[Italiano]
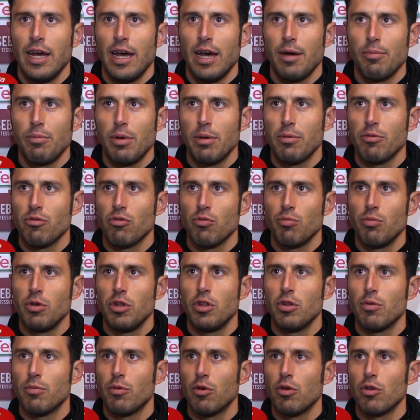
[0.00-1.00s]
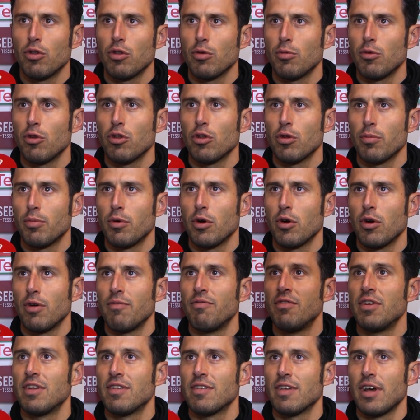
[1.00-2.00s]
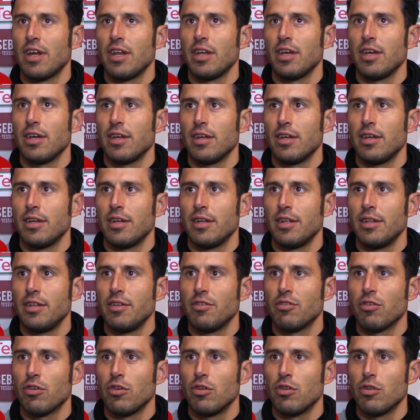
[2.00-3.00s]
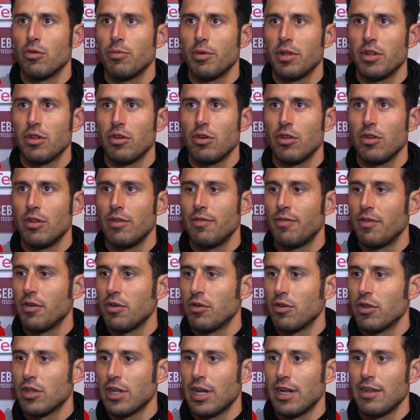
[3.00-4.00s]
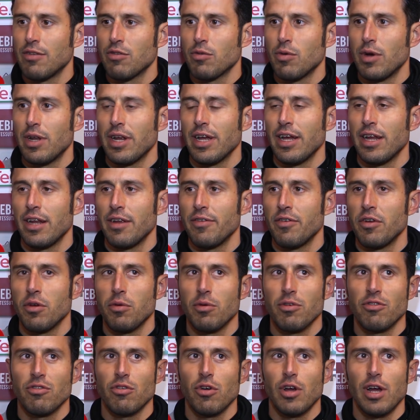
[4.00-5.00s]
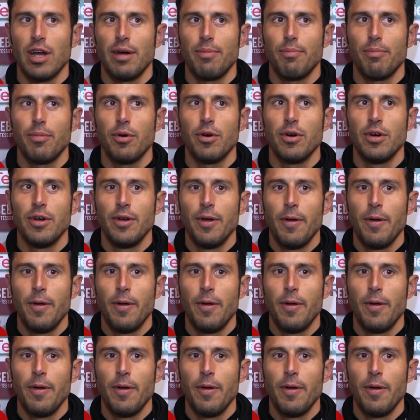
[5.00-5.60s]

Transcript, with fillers: abbiamo subito molto molto poco avversari che di solito mettono in difficoltà le squadre che arrivano in questo campo.